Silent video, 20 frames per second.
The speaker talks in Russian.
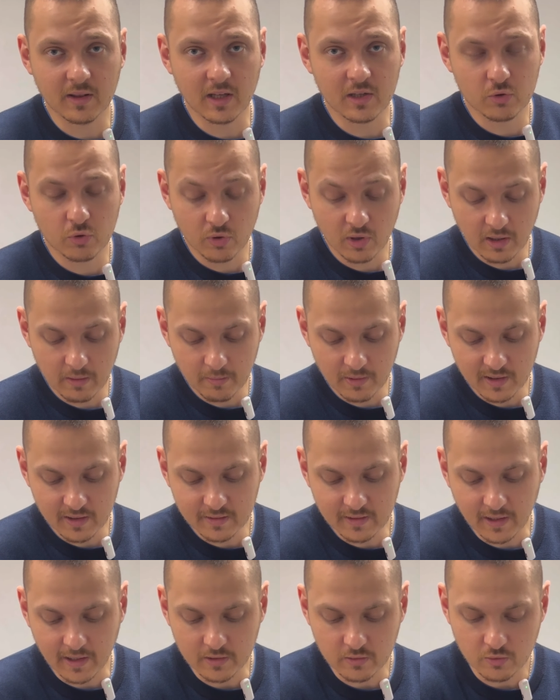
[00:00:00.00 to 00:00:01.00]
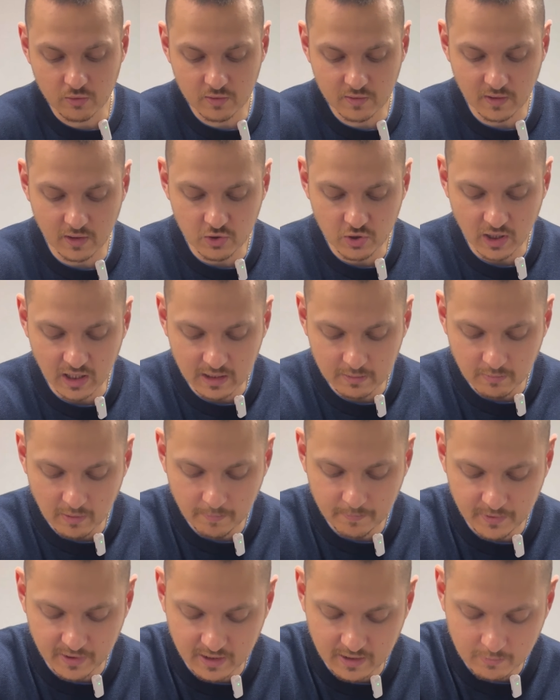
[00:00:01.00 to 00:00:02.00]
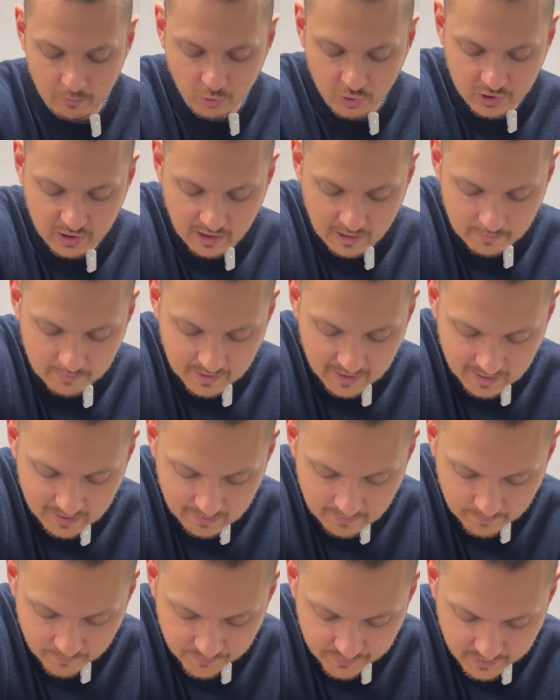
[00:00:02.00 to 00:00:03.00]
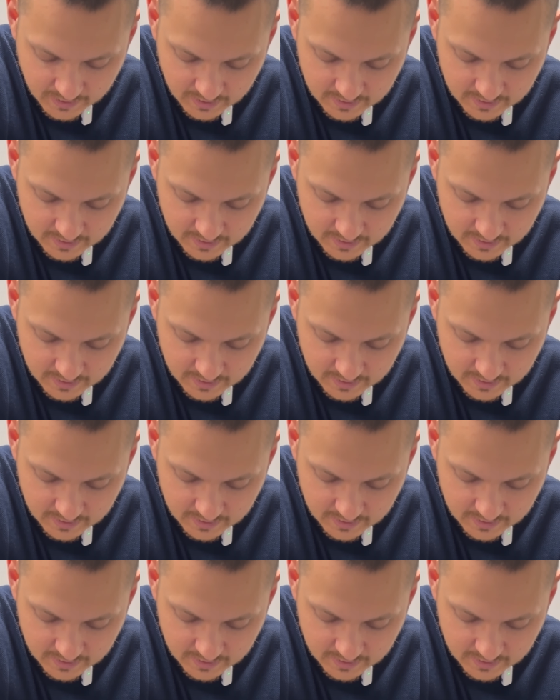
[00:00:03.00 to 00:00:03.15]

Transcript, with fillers: нашу реабилитацию? Сначала мы проработаем ей